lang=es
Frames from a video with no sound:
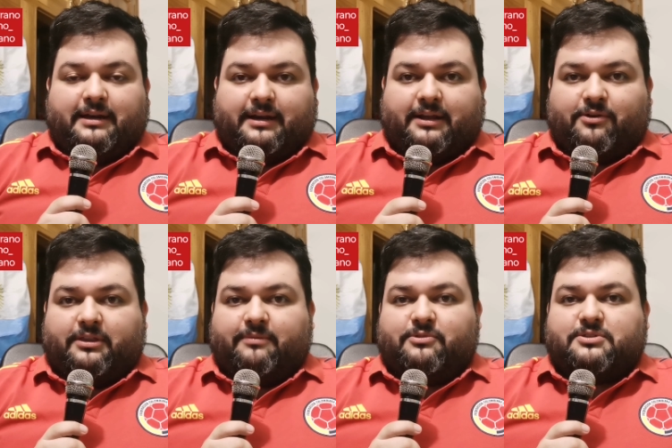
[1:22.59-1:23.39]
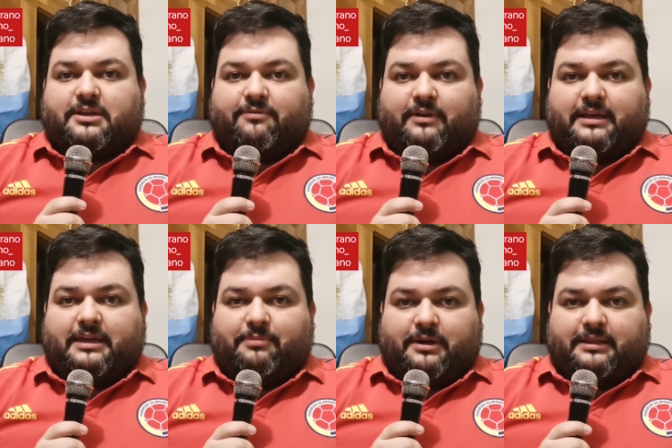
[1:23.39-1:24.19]
Recordemos que fue el
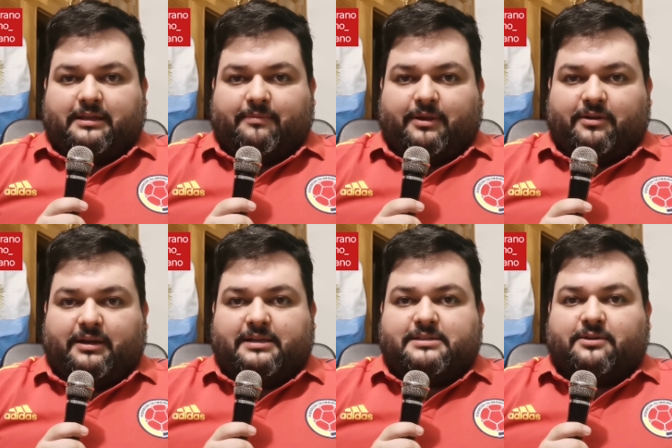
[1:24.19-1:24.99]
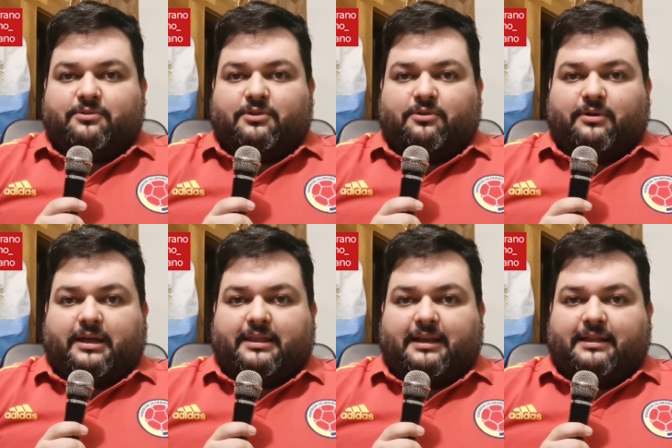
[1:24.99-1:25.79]
equipo que terminó en el segundo
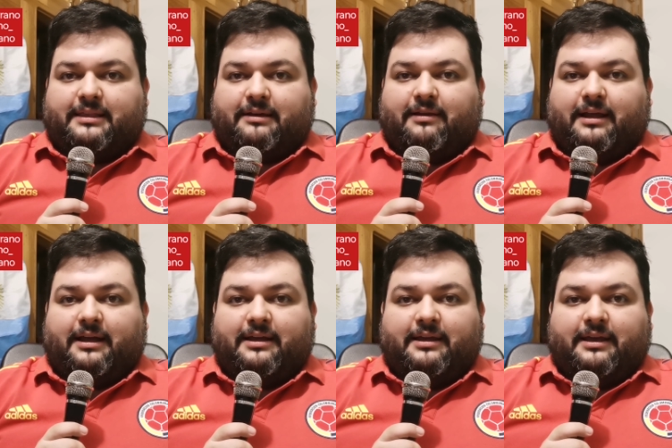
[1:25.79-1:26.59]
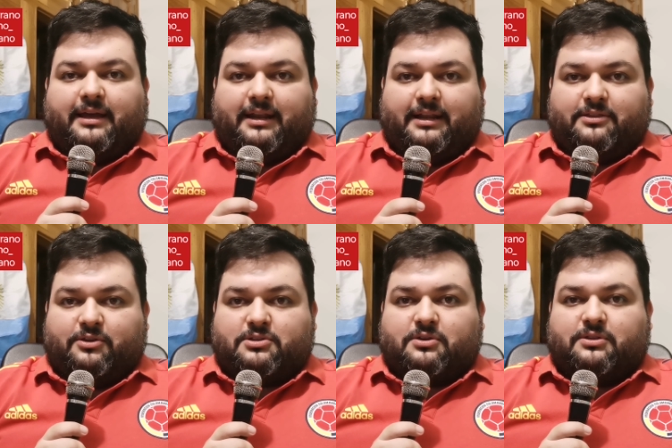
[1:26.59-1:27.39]
lugar de la tabla en el
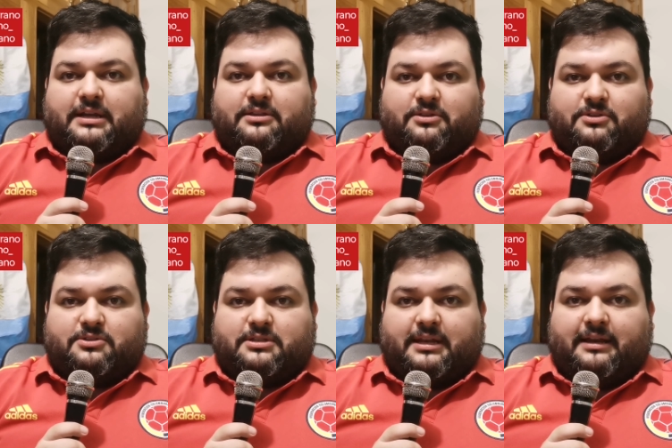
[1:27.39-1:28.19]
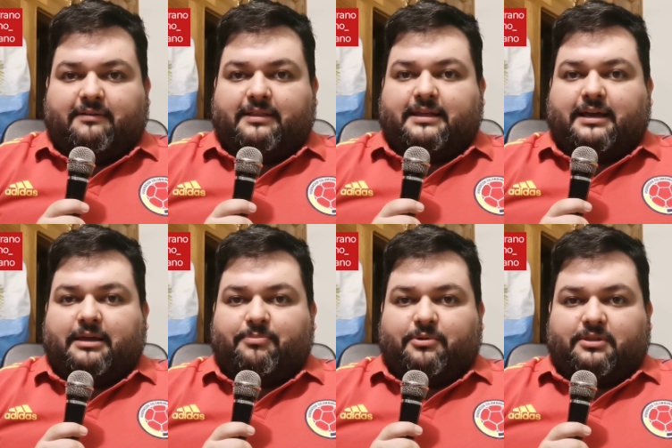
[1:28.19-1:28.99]
todos contra todos, tiene la
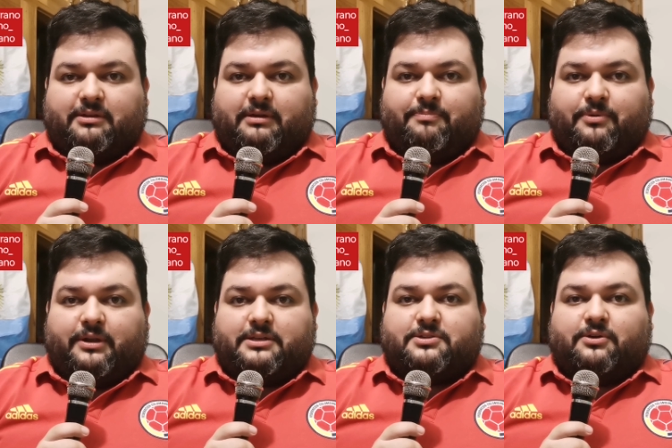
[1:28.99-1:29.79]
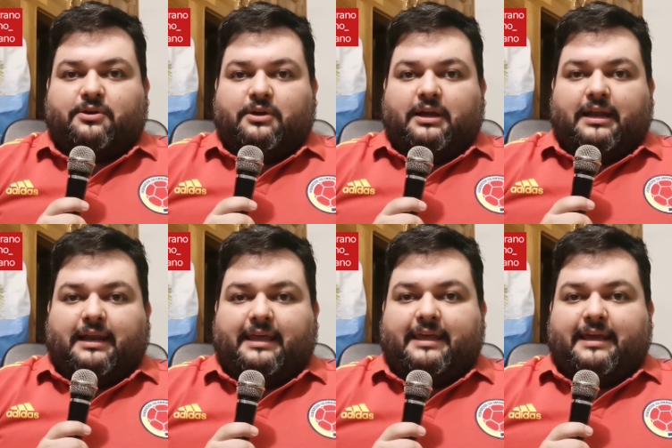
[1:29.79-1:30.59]
ventaja deportiva y por eso
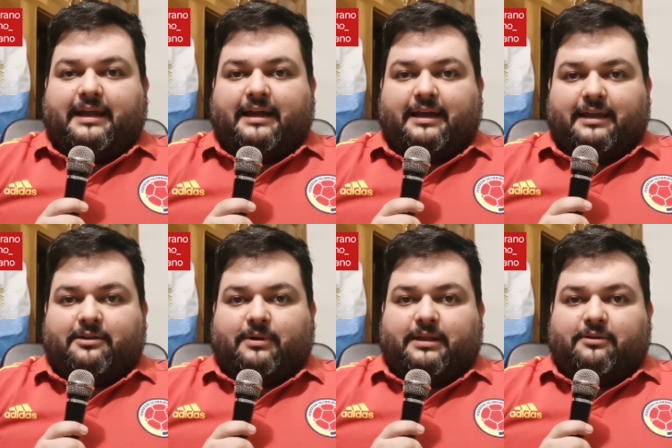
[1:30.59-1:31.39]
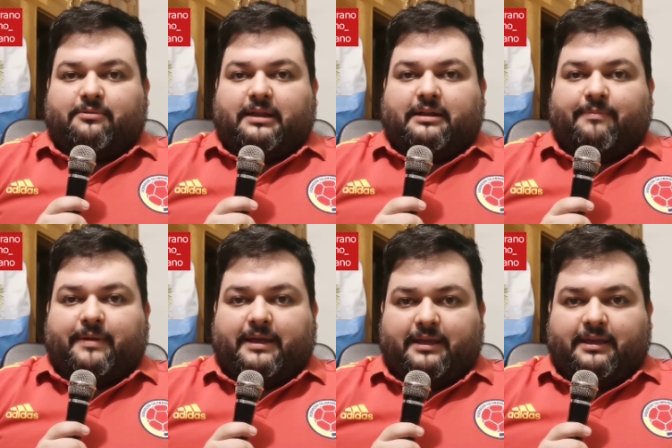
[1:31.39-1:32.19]
lidera el cuadrangular
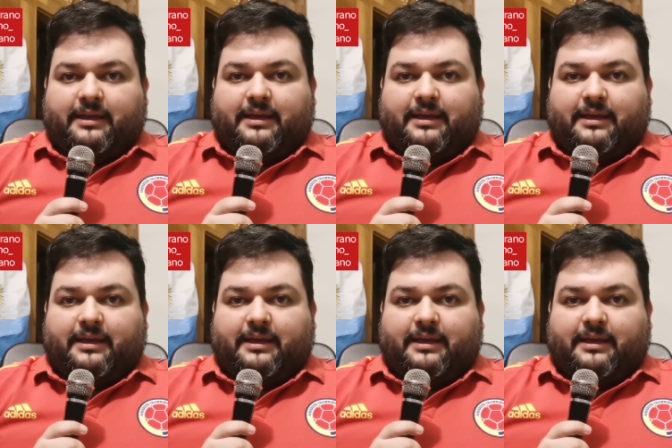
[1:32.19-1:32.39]
B,